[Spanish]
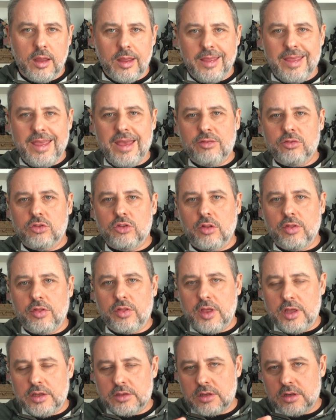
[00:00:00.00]
Y
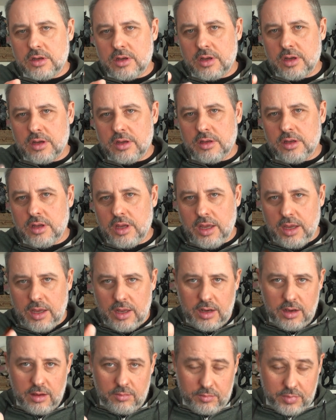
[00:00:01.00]
entonces
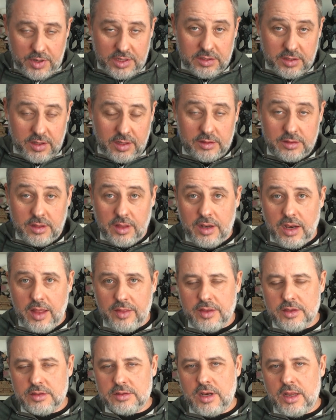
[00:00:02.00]
el presidente de la
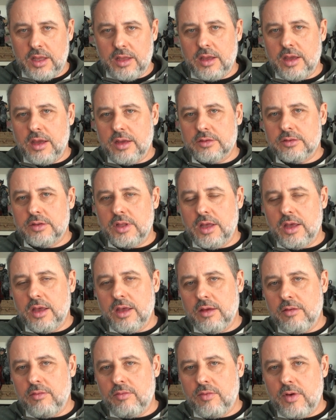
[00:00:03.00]
Disney,
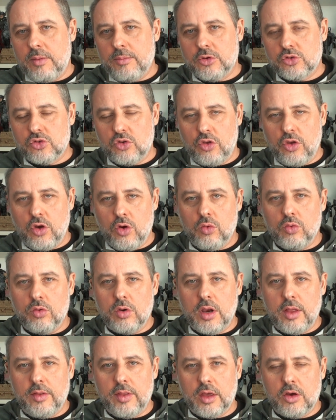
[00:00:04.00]
este famoso Joe,
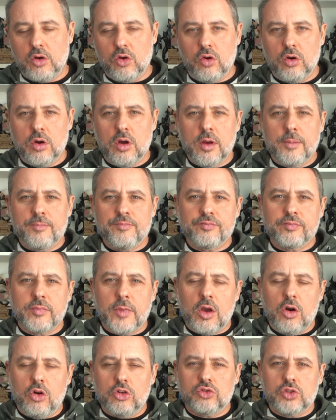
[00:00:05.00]
le dijo,
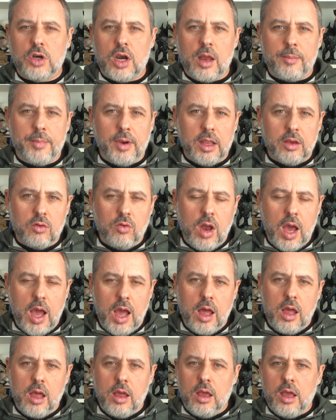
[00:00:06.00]
ostras, la
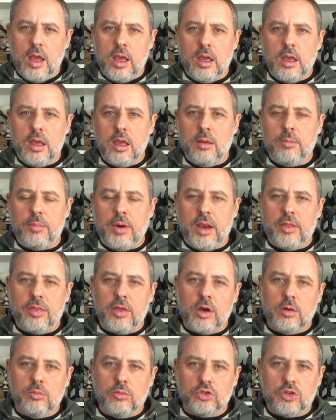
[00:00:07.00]
película eh, parece
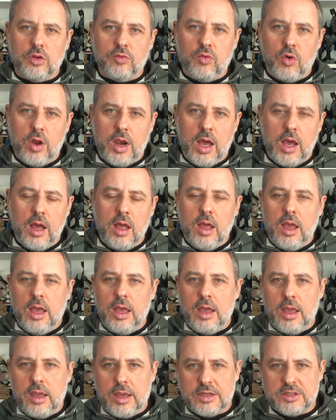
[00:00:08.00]
como si fuera
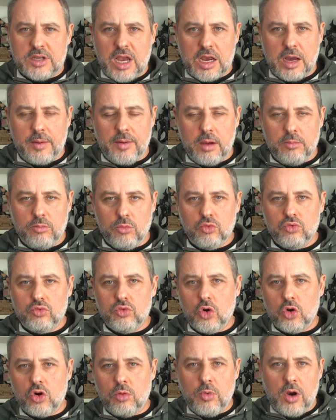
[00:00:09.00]
eh, que sacaba el
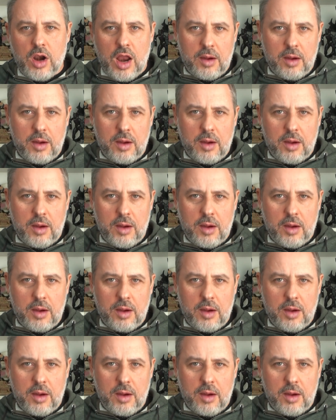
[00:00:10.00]
mundo, como el